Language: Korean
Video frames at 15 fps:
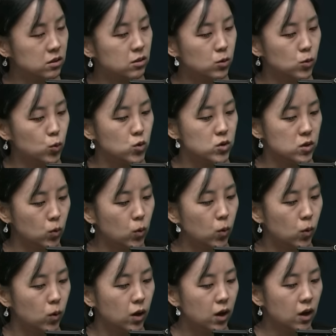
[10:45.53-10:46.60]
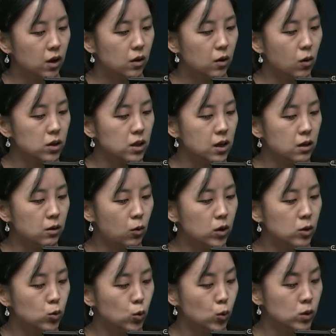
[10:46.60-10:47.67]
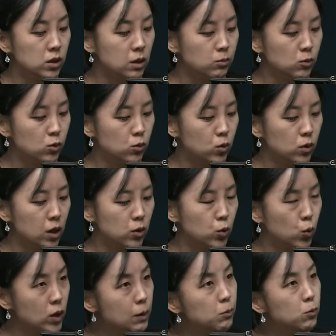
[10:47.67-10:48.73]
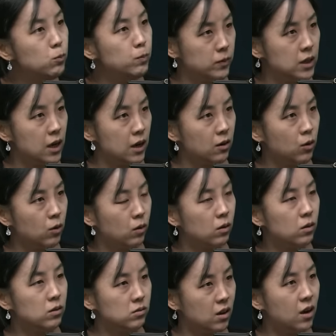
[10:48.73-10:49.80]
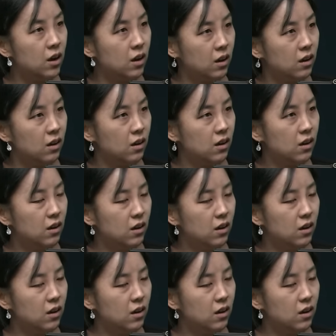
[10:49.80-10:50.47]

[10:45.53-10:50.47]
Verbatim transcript: 그런 곳이고 세운 거기가 거의 독립운동의 요람이에요. 맞습니다. 네,